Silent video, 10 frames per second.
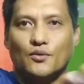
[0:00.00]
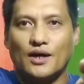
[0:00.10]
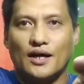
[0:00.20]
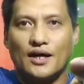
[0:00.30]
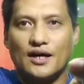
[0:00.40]

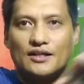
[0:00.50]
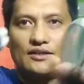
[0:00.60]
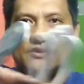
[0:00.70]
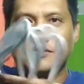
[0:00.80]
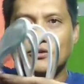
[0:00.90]

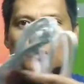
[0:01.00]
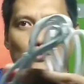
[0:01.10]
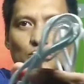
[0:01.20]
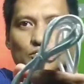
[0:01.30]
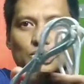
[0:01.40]
1,
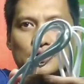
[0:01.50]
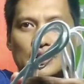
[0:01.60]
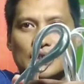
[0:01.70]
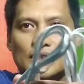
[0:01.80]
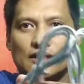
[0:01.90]
2,
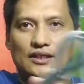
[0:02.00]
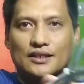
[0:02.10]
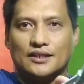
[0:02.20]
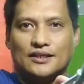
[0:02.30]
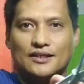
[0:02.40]

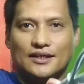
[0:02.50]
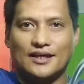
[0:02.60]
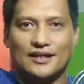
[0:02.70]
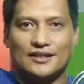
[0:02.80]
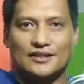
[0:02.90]
3.
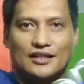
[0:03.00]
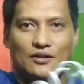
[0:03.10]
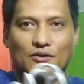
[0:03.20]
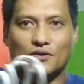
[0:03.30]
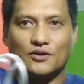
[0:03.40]
Ayan, tatlo.